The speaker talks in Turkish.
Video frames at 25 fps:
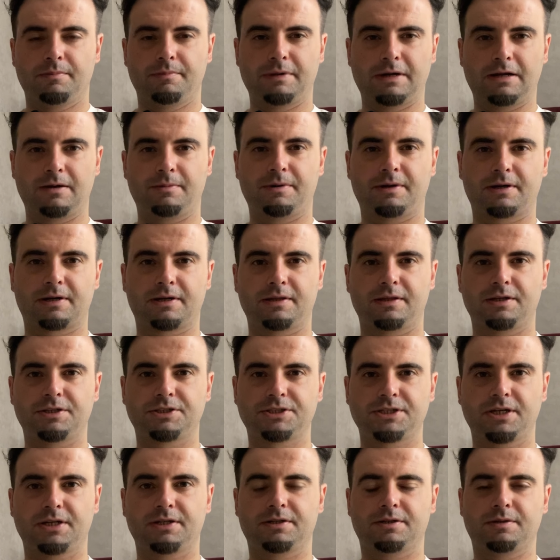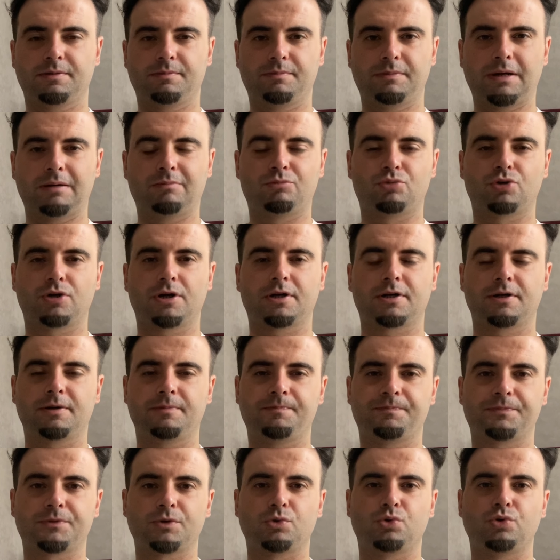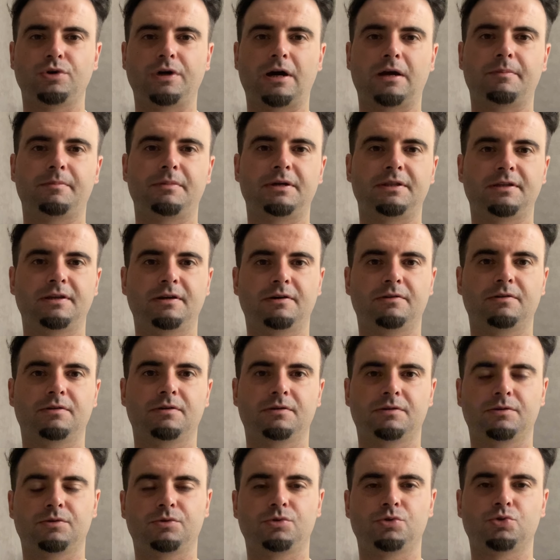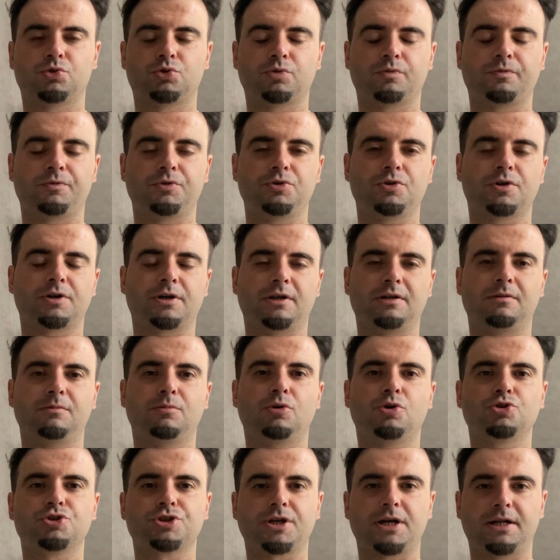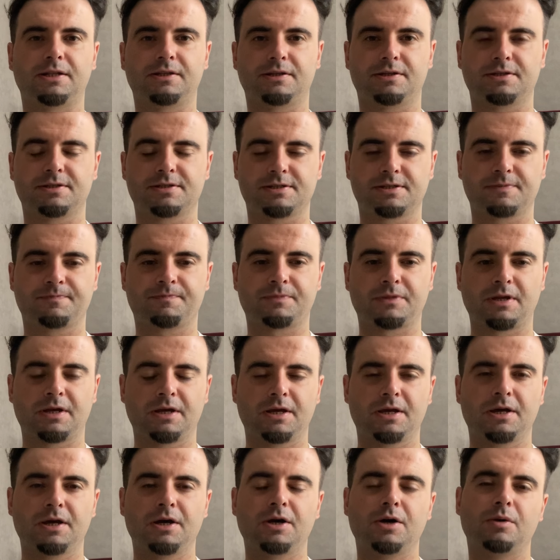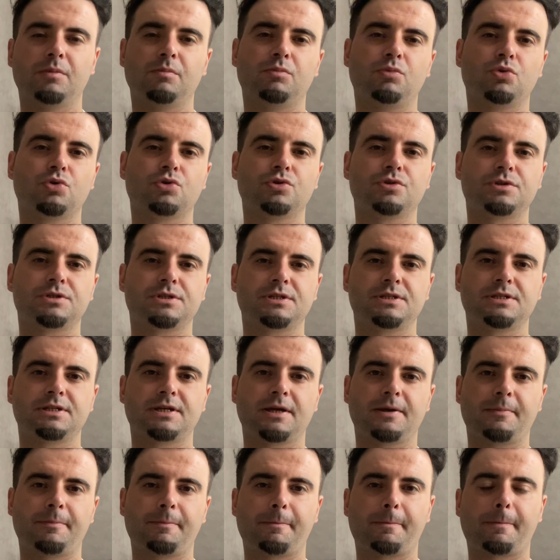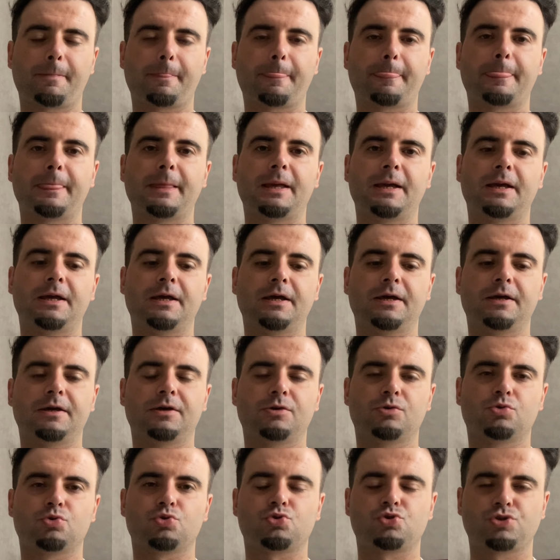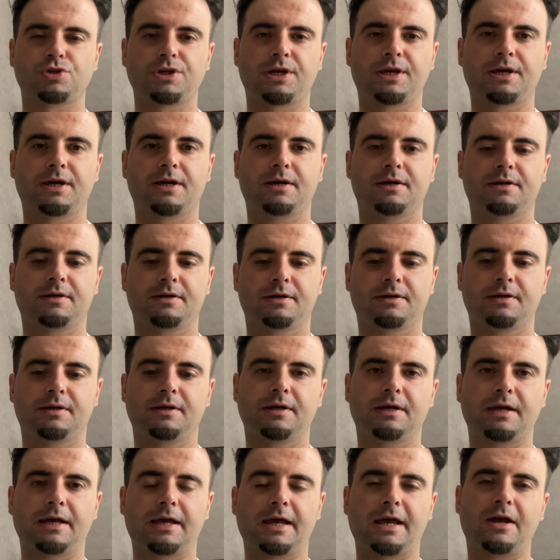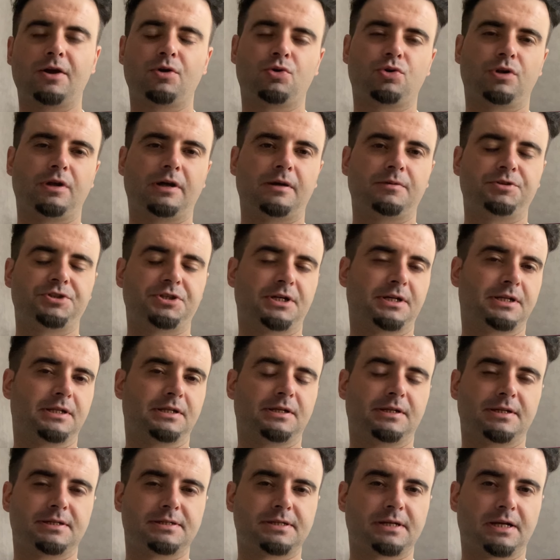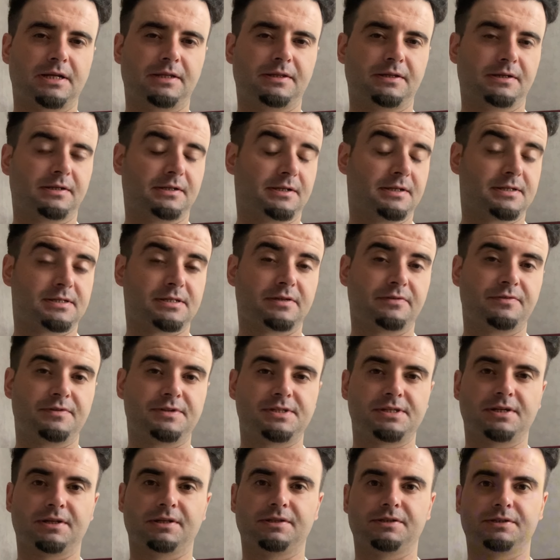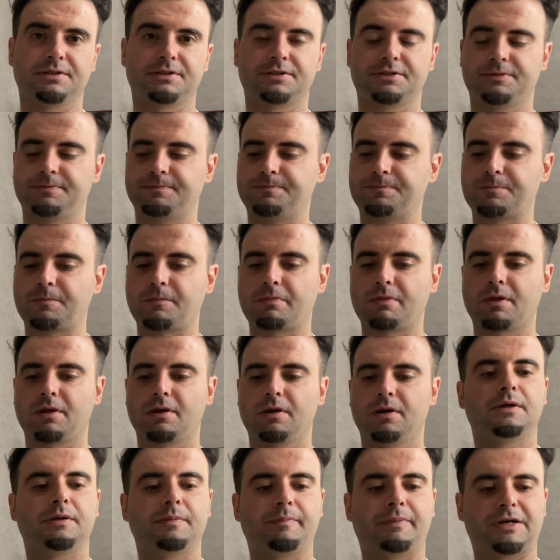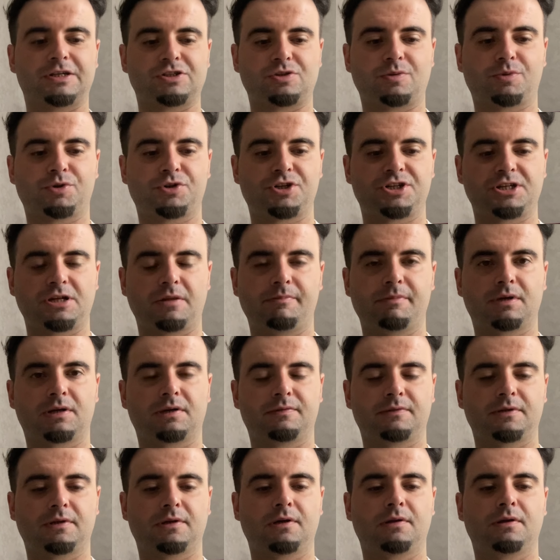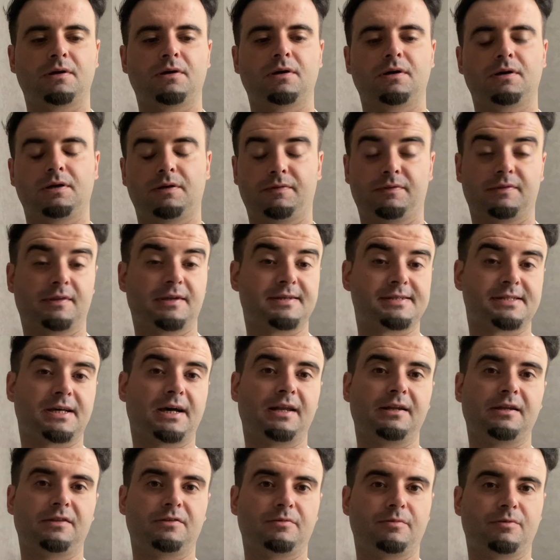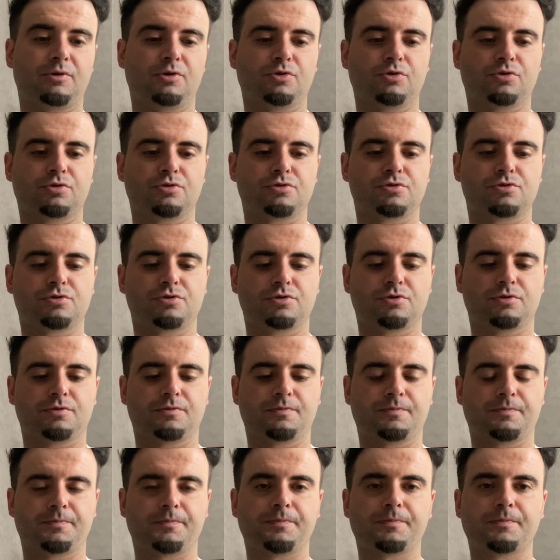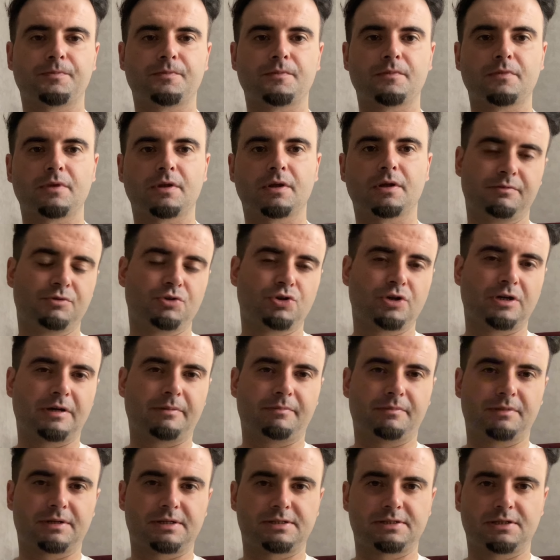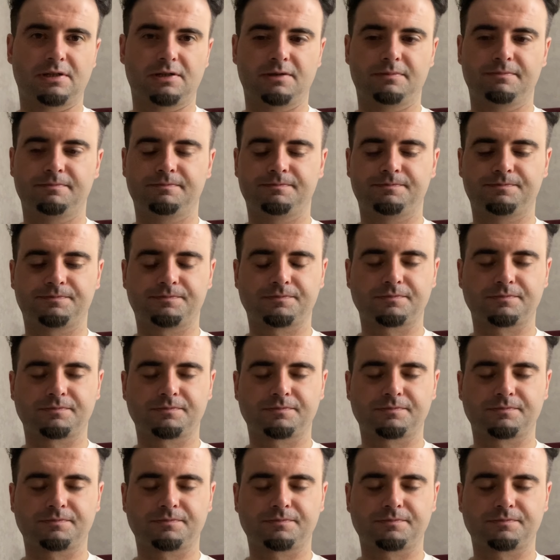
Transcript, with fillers: Merhaba arkadaşlar, ben Burak. Uyar Medya YouTube video kanalıma hoş geldiniz. Bugün size Rusya'ya en kolay bir şekilde nasıl gelinir, nasıl vize alınır, pasaport işlemlerini nasıl halledebiliyoruz bir video yapmak istedim.